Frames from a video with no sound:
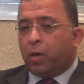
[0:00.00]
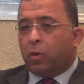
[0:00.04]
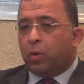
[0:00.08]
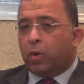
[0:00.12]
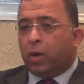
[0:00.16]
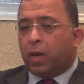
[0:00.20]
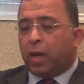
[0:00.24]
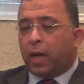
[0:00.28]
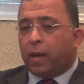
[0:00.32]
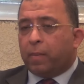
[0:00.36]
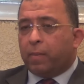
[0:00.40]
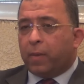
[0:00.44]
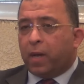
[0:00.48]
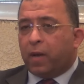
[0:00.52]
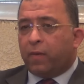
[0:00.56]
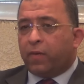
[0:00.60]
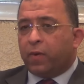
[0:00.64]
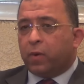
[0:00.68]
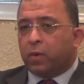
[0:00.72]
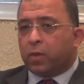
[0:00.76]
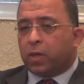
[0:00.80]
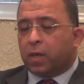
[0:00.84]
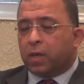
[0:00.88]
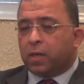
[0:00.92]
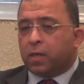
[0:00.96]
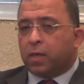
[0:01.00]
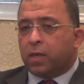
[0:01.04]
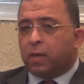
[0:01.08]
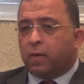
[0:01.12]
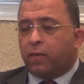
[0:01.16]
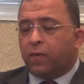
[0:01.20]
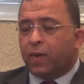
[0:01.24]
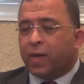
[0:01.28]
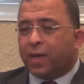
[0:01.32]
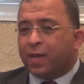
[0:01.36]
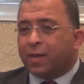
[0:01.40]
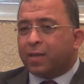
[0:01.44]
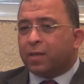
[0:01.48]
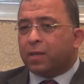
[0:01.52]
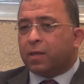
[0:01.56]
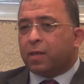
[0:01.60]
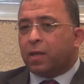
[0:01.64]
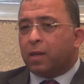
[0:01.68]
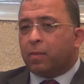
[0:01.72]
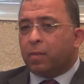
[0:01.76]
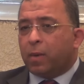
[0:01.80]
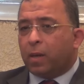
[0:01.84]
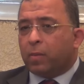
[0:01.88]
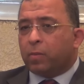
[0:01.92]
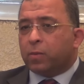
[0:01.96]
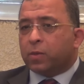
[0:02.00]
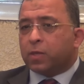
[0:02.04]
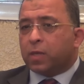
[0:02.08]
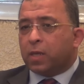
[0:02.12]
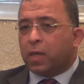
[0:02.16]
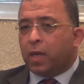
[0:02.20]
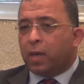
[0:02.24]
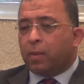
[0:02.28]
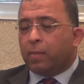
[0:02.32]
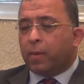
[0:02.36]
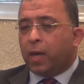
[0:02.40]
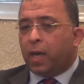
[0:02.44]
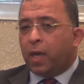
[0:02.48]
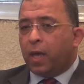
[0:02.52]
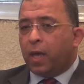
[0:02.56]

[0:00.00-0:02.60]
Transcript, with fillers: بحلول عام 2030 فكره التنميه المستدامه